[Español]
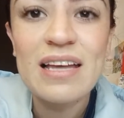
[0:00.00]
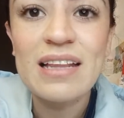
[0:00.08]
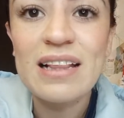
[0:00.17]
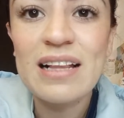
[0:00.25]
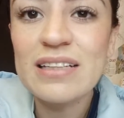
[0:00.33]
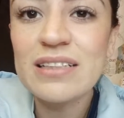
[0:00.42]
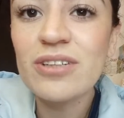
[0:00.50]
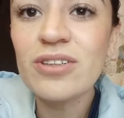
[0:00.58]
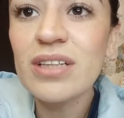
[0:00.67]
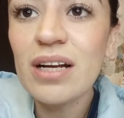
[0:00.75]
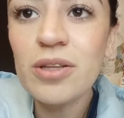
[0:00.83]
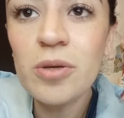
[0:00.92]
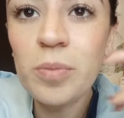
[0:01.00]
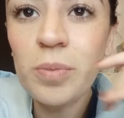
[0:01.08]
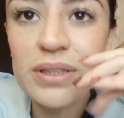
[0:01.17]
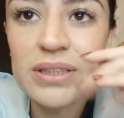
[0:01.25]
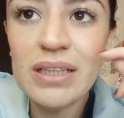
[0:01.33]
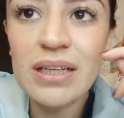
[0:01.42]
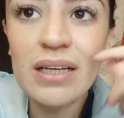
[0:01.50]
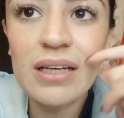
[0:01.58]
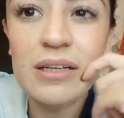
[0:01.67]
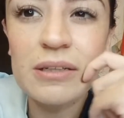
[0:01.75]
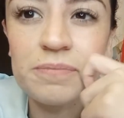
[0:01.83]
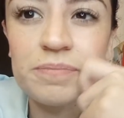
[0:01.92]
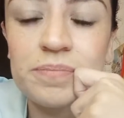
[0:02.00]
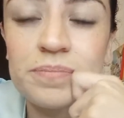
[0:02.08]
Les digo, trato pues de,